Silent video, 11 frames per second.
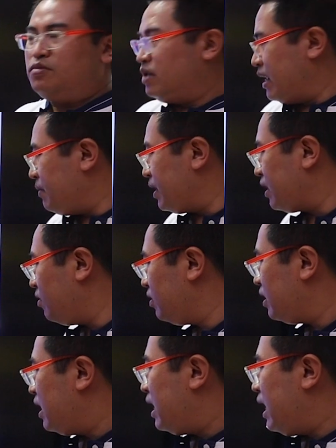อย่างนี้เป็นต้น
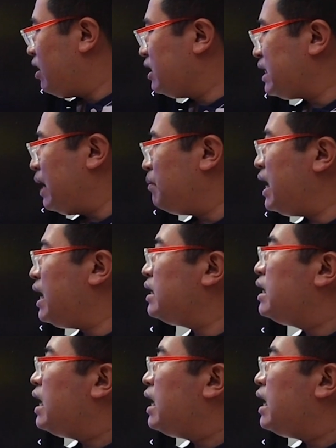เราก็สามารถ